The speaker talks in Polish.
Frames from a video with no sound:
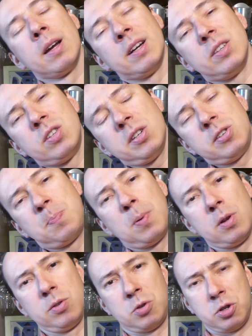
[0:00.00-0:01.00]
Gdzieś
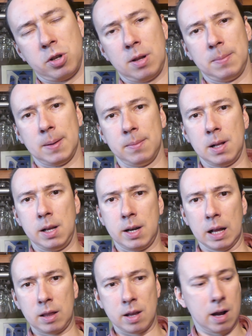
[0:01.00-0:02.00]
plącze się tam nam
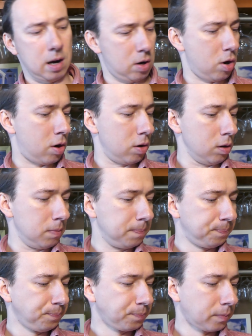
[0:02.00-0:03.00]
delikatnie alkohol.
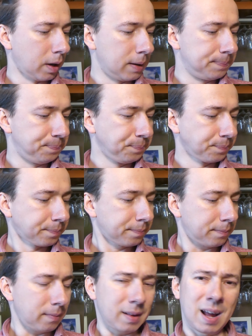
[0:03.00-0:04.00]

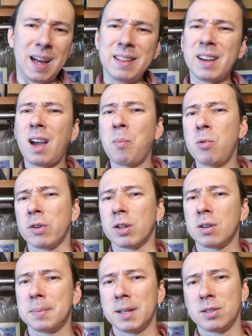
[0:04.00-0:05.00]
Ale tak jak mówię,
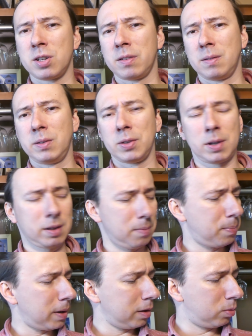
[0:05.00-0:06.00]
to chyba nasza za wysoka
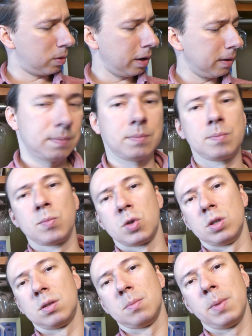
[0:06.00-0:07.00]
temperatura
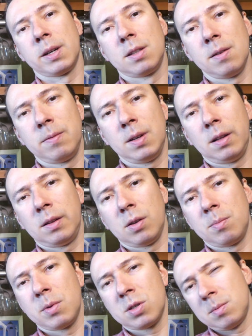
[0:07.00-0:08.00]
czy subiektywnie
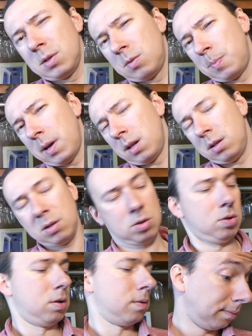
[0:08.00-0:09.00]
to może być
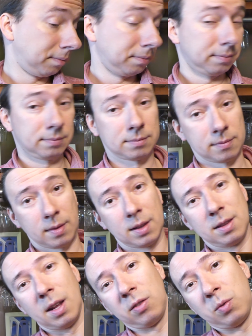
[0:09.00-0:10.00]
5.
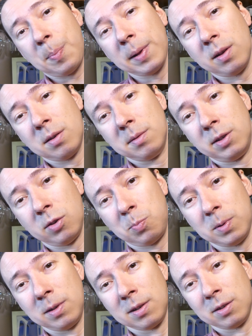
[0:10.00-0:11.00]
Teraz wypadałoby coś
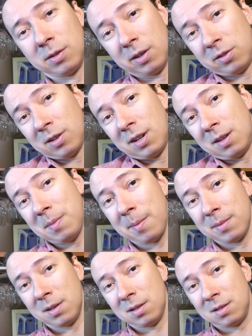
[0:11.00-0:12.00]
pod niego zjeść, ale nie
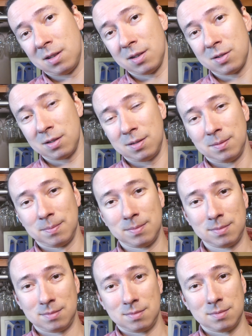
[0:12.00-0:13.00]
mamy nic, także
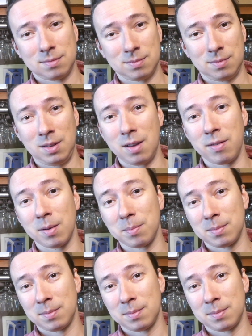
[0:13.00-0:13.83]
nie wiem.